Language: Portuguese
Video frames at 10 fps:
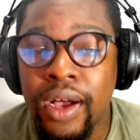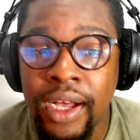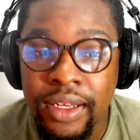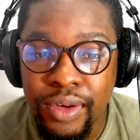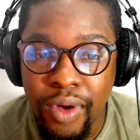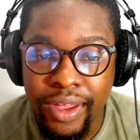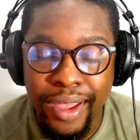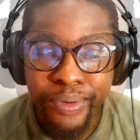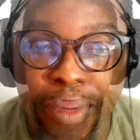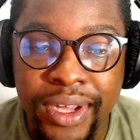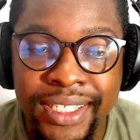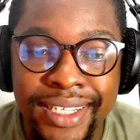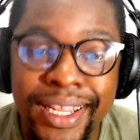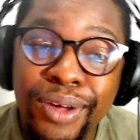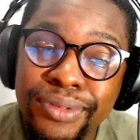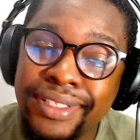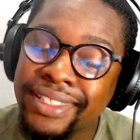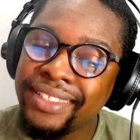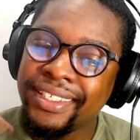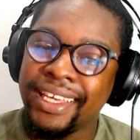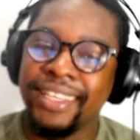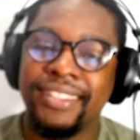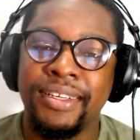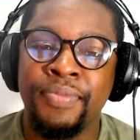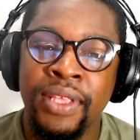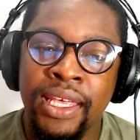antes de qualquer coisa, não se esqueça